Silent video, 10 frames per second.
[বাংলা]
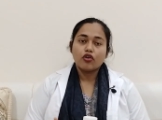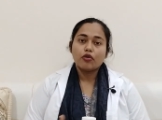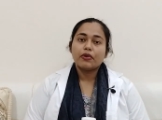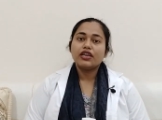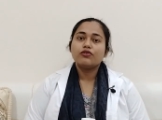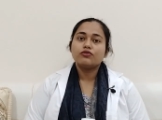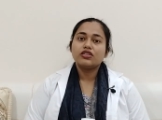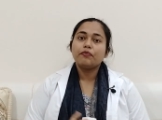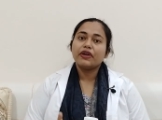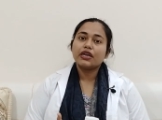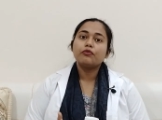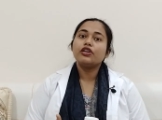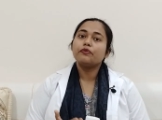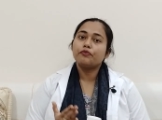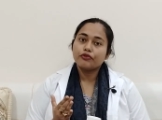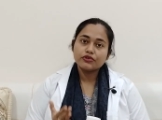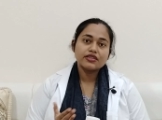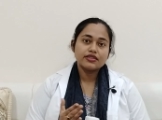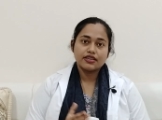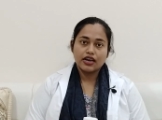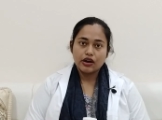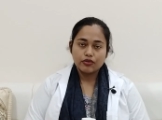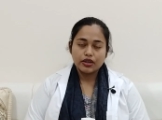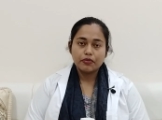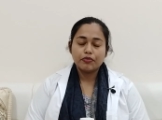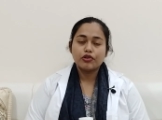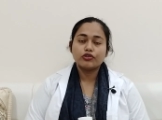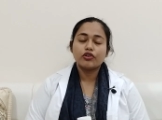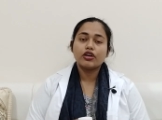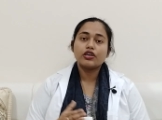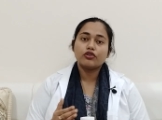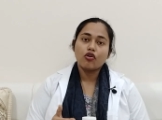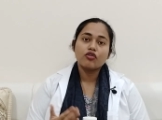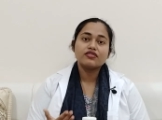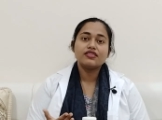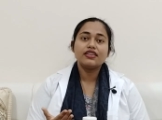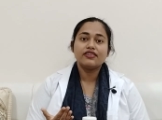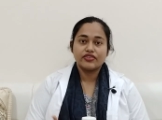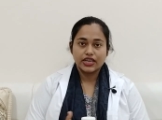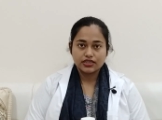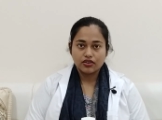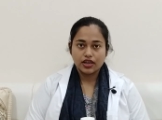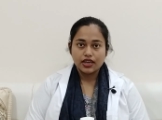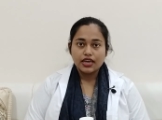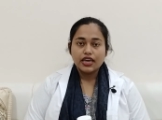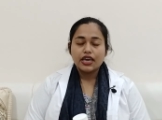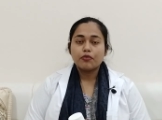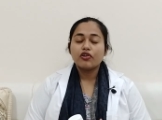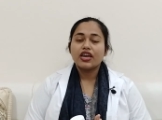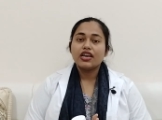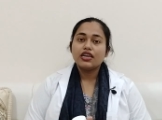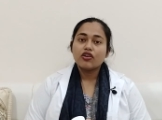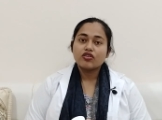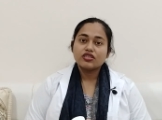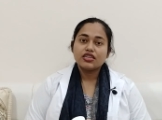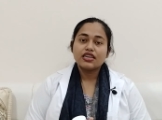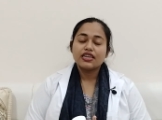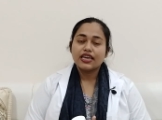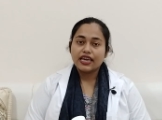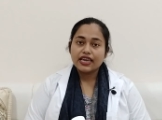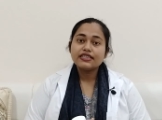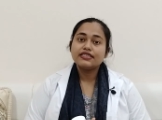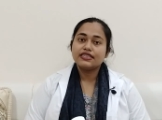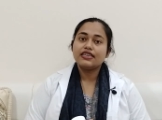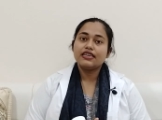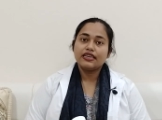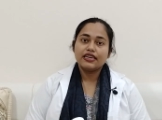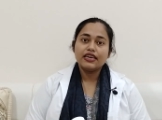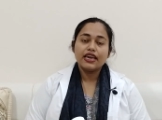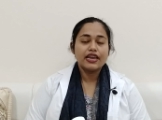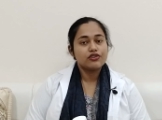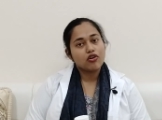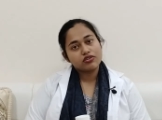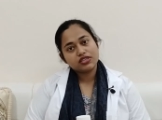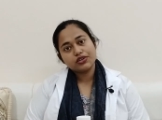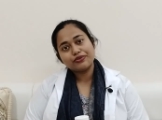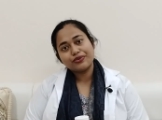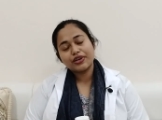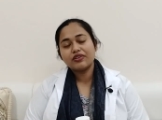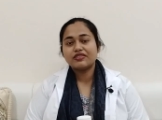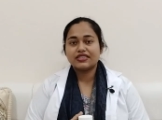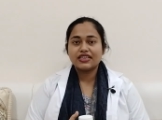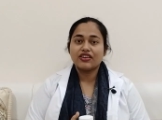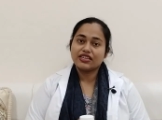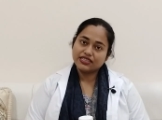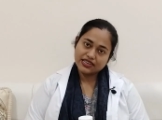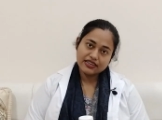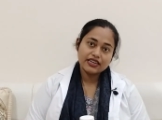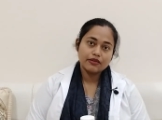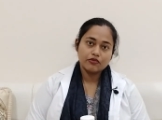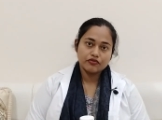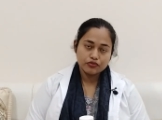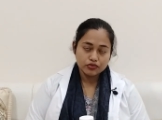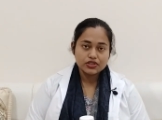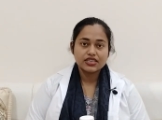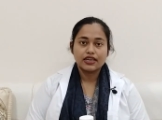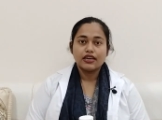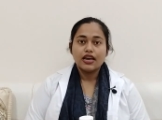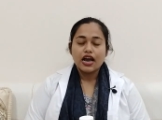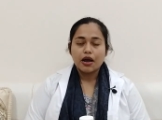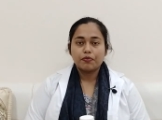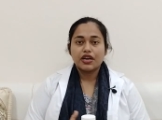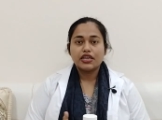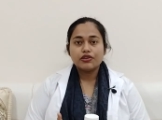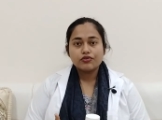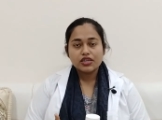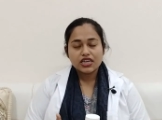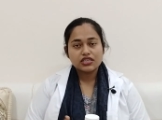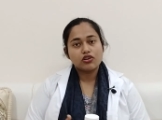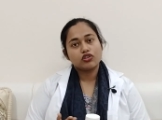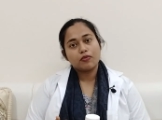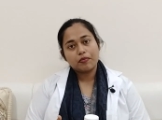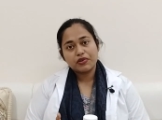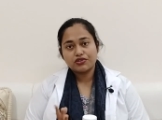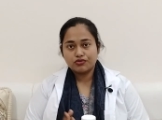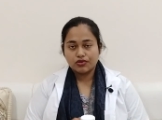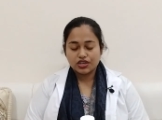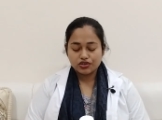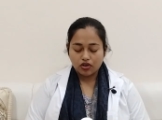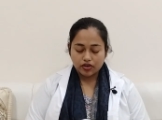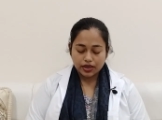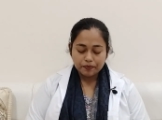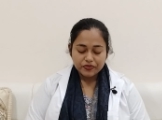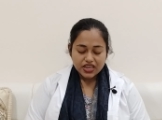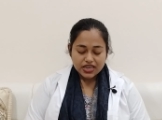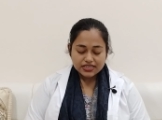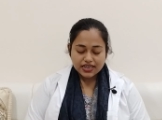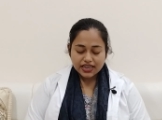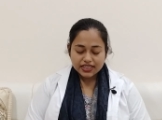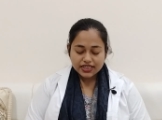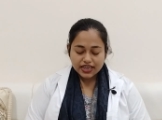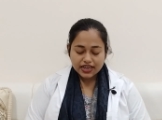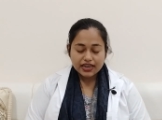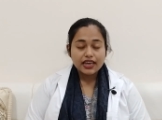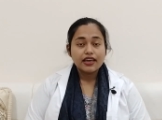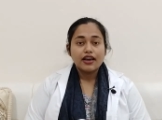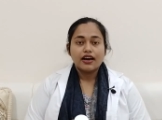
নর্মালি হচ্ছে মেটাবলিক প্রসেসের কারণে বিভিন্ন ধরনের টক্সিন ক্রিয়েট হয় এবং অ্যান্টিঅক্সিডেন্ট এ সি ই এই টক্সিনগুলোকে হচ্ছে ন্যাচারালি রিমুভ করছে আপনার ইউরিনেশন অথবা আপনার স্টুলের সঙ্গে সেক্ষেত্রে এখানে